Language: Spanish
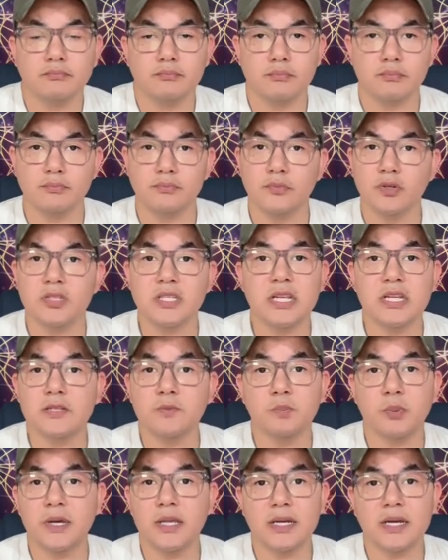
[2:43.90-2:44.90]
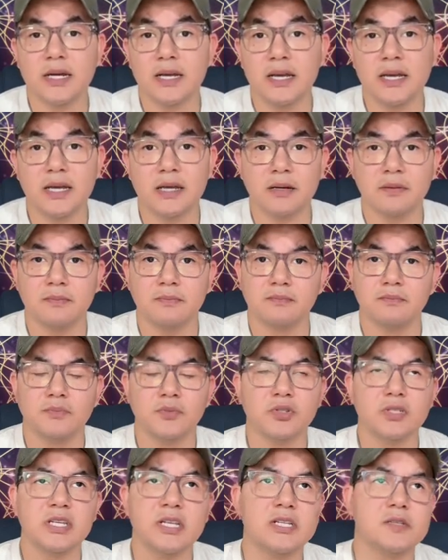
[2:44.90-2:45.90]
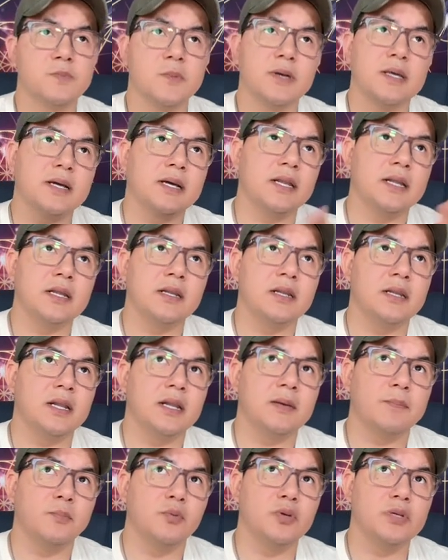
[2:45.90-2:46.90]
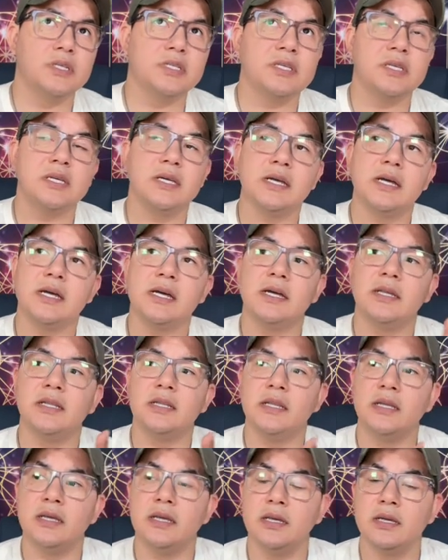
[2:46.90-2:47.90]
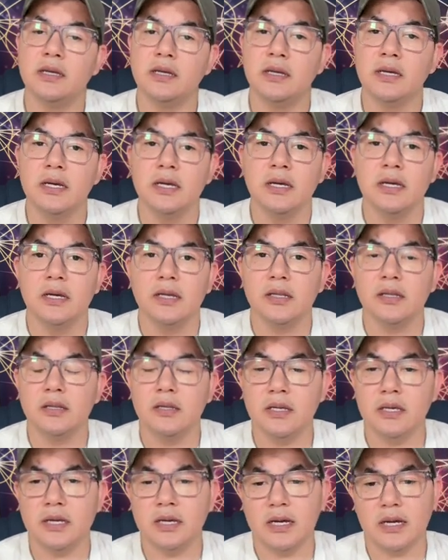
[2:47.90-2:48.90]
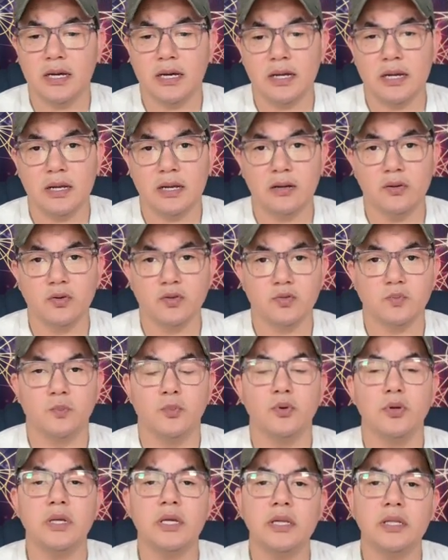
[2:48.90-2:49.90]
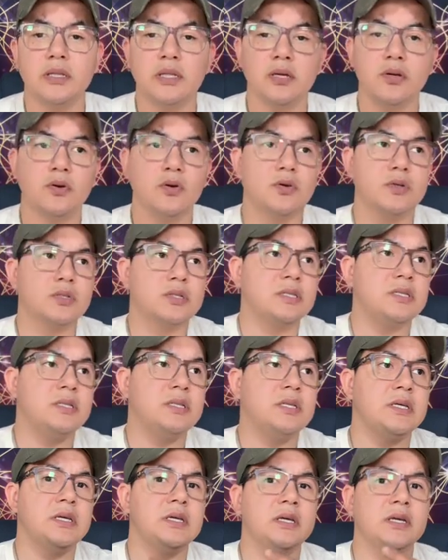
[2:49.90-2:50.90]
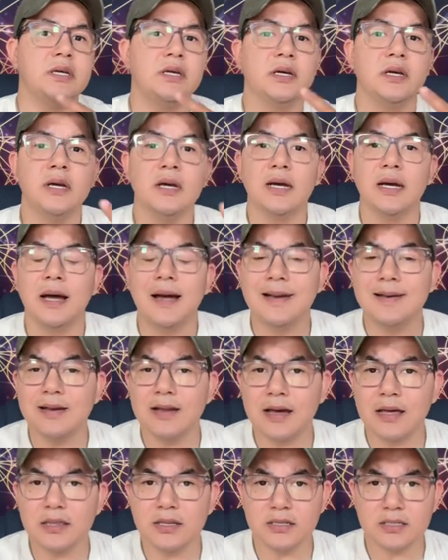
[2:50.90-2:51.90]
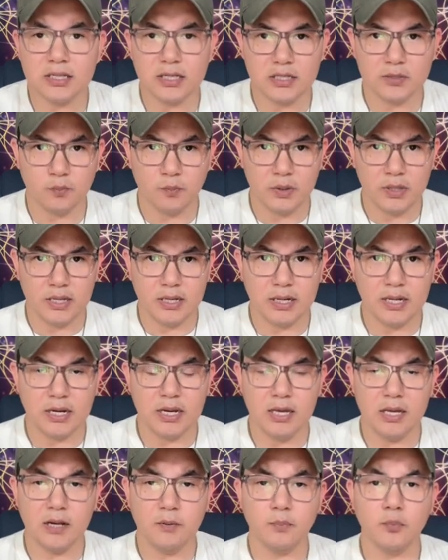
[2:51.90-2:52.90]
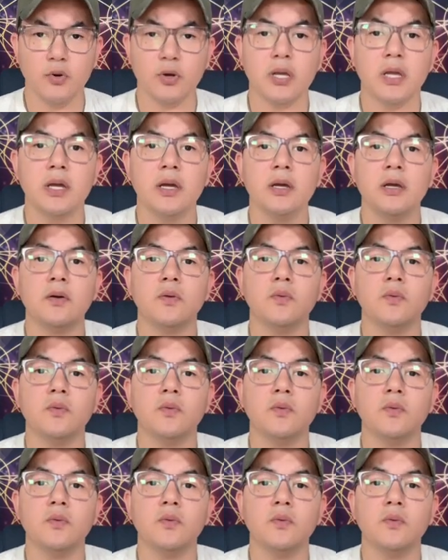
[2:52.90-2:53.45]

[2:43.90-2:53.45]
no se les puede creer, no se les puede creer ni a la policía, ni, ni a los políticos, ni a nadie se les puede creer porque